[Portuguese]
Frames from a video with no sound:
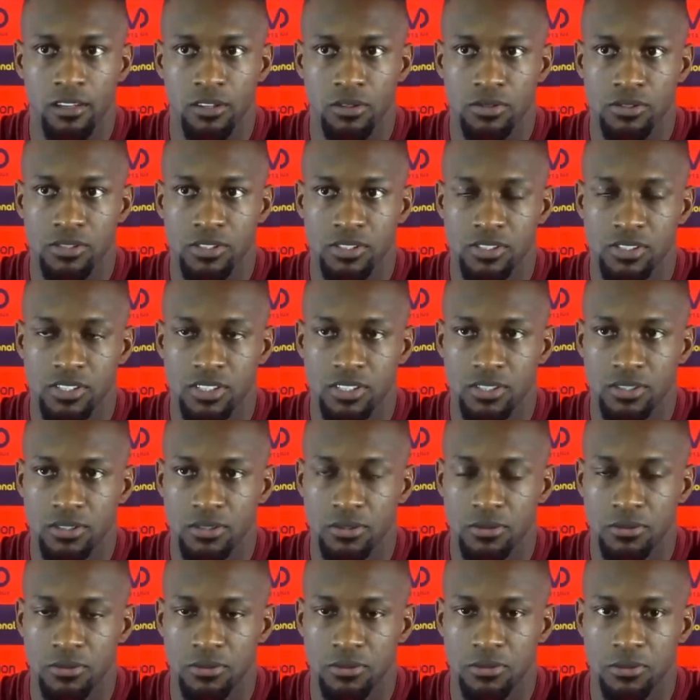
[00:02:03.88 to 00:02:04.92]
Eu
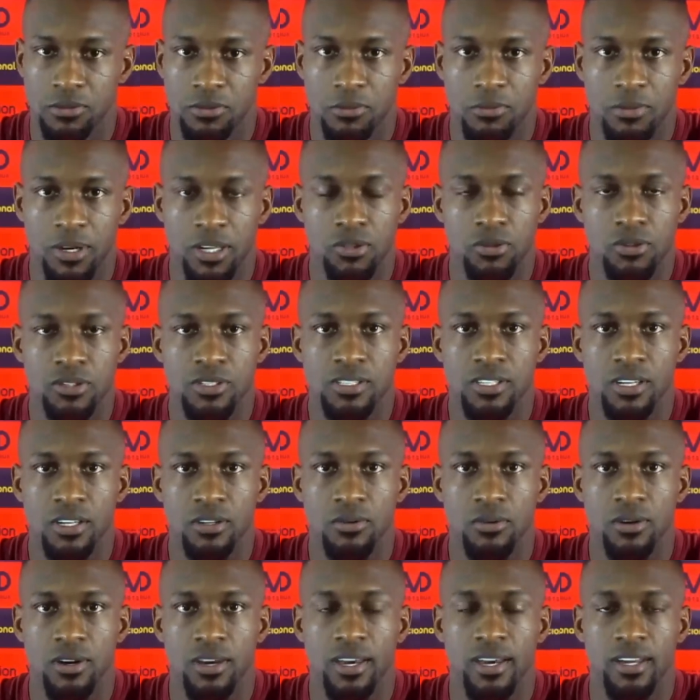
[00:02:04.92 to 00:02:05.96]
senti um, um, uma
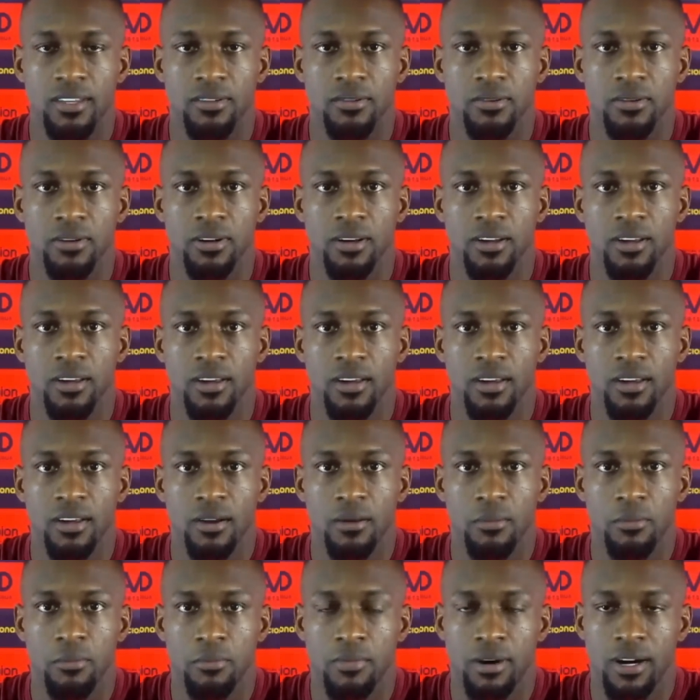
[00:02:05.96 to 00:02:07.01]
dorzinha no reto,
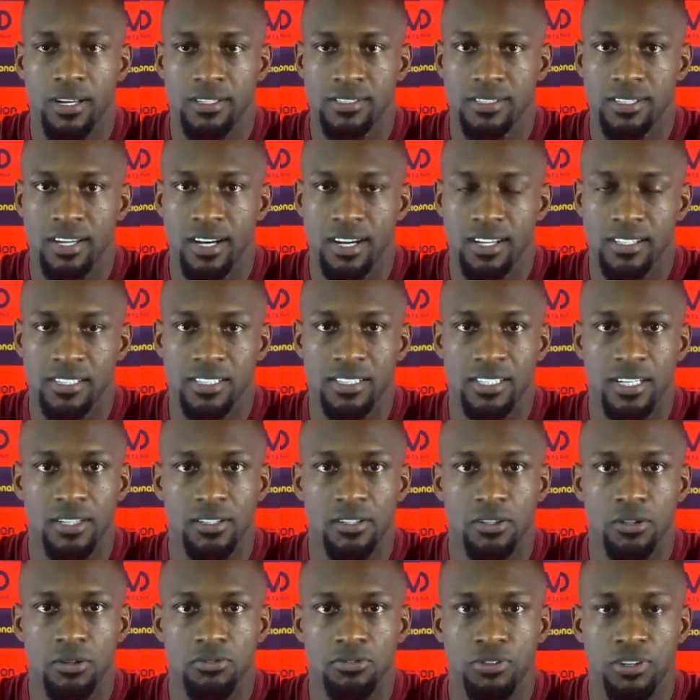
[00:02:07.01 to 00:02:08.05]
mas graças a
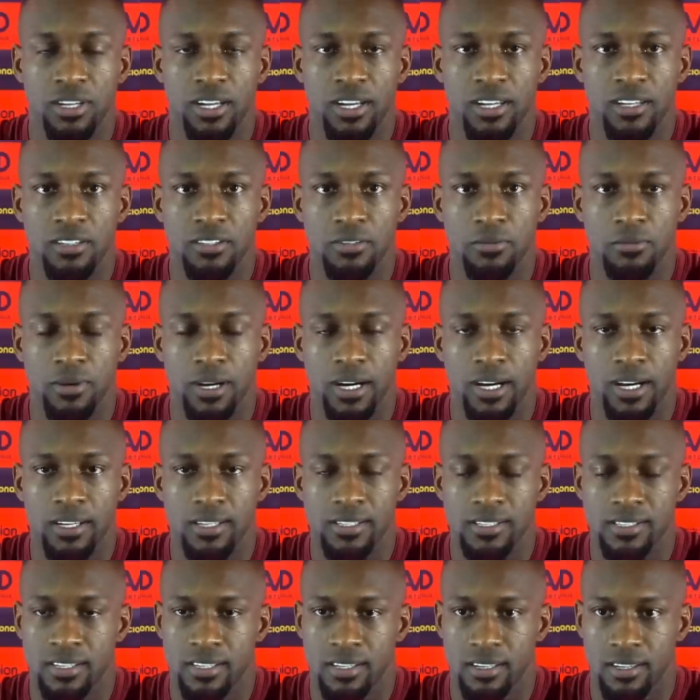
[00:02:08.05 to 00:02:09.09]
Deus não foi nada
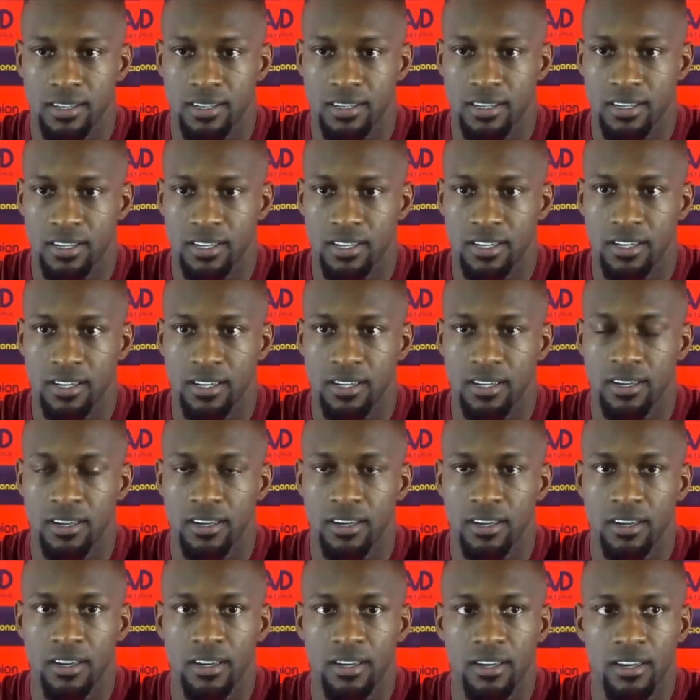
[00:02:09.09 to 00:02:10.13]
demais. É
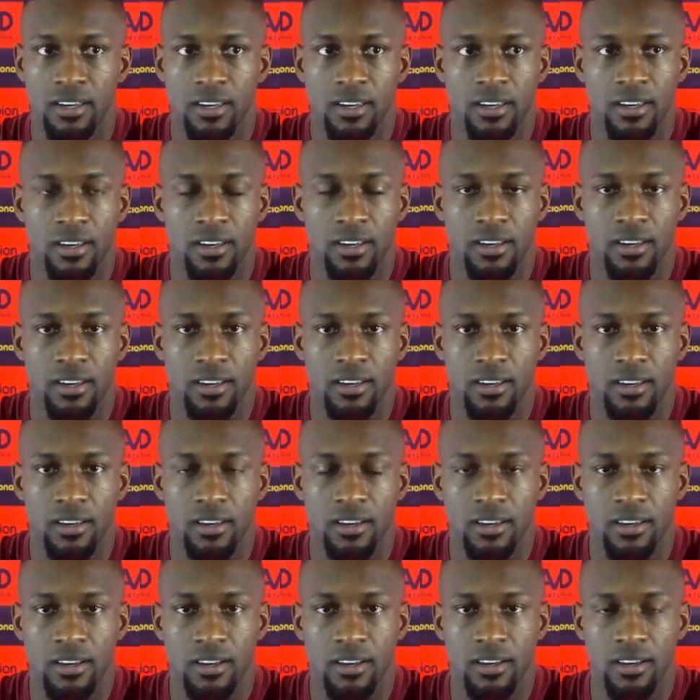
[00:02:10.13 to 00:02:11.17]

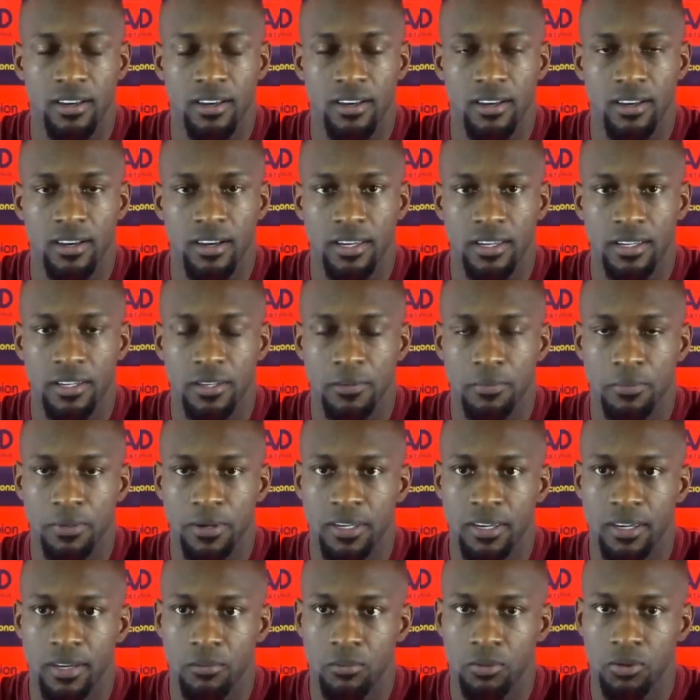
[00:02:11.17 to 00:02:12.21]
é, a equipe
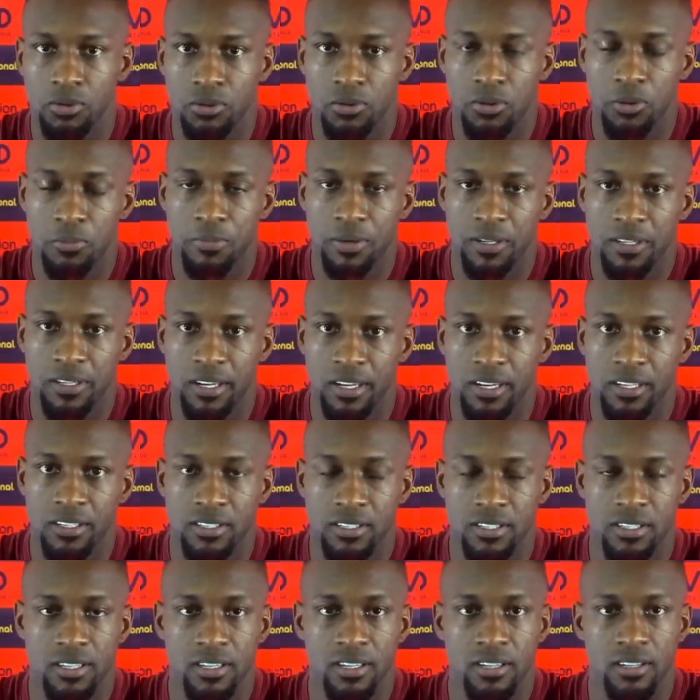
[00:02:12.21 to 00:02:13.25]
aqui é muito
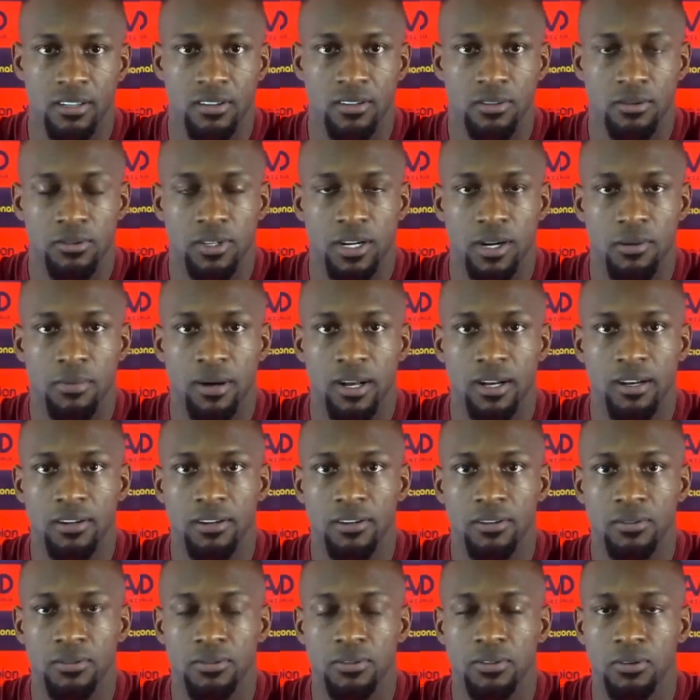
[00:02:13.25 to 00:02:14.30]
competente, estão
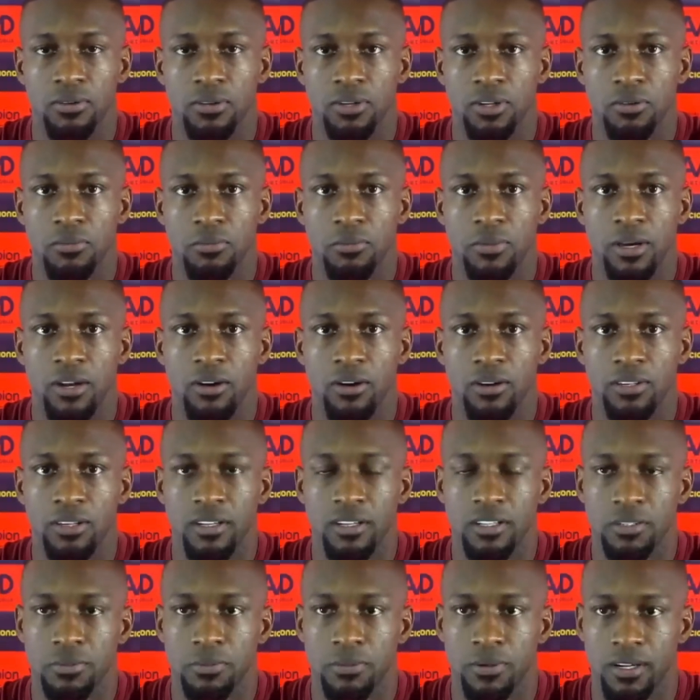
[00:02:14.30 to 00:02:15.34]
trabalhando, estão dando o melhor
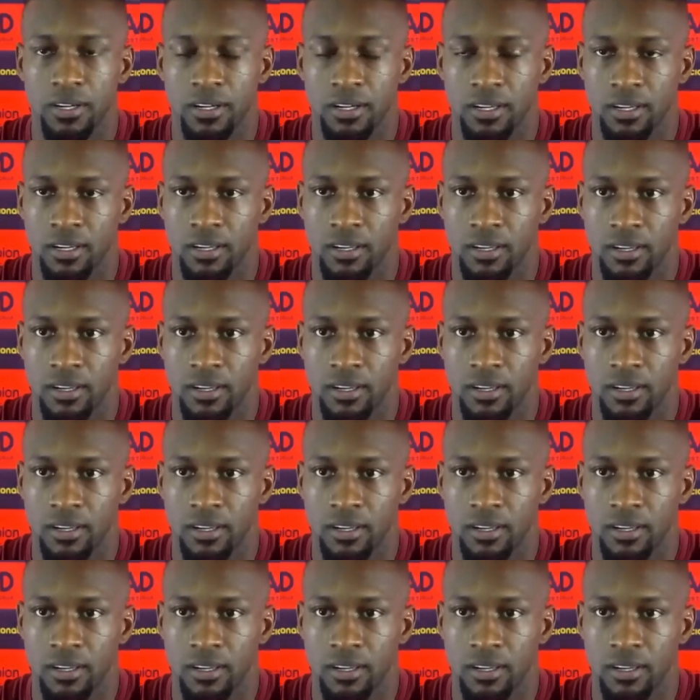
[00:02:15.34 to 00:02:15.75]
deles para